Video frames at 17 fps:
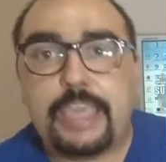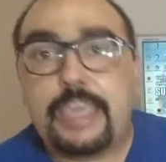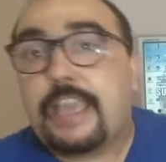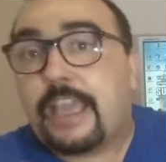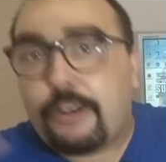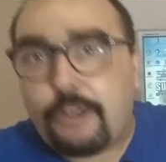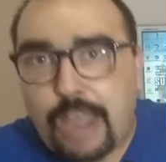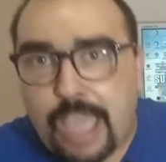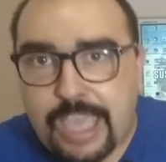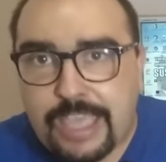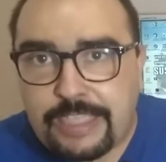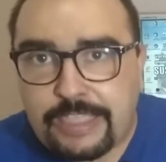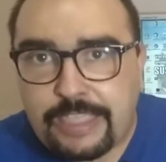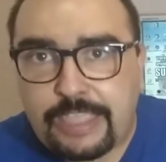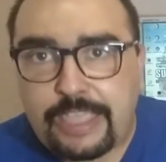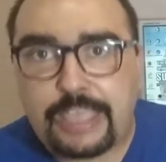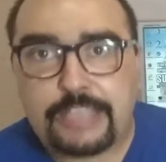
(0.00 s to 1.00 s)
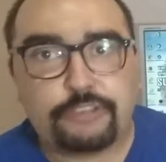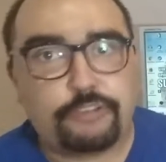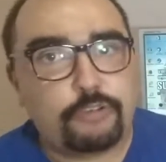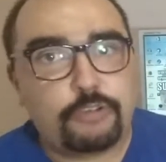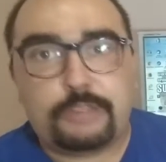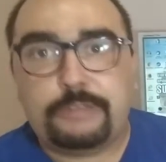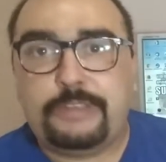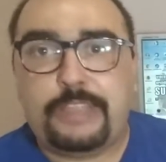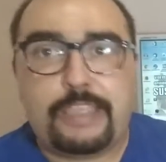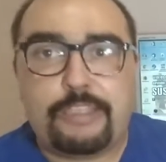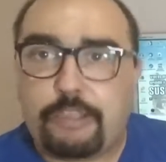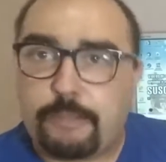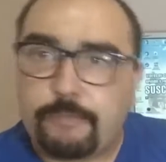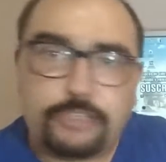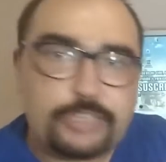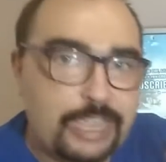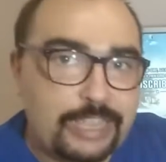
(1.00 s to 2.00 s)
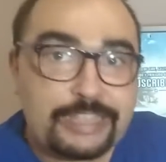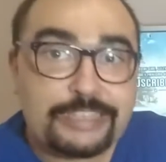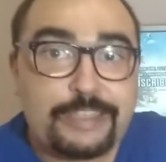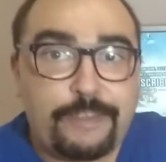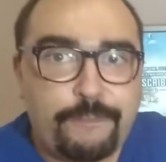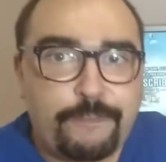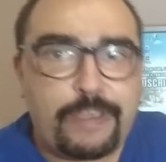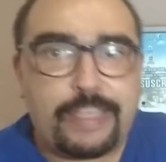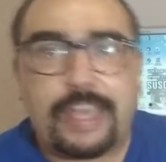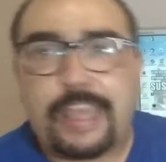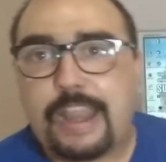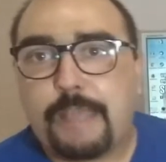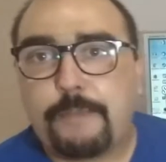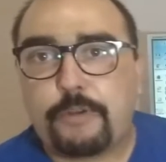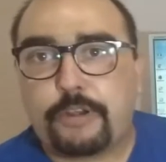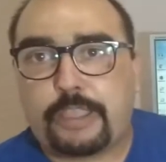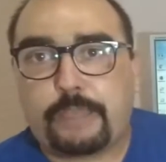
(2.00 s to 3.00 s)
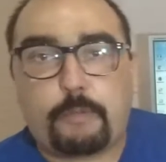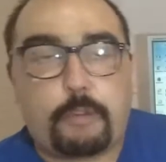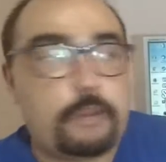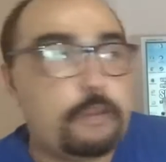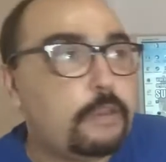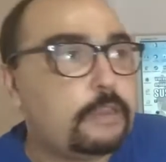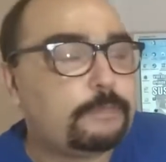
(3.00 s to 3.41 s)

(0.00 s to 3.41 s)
y ganó la Indie Esto hizo que mucha gente se enfadara porque, bueno,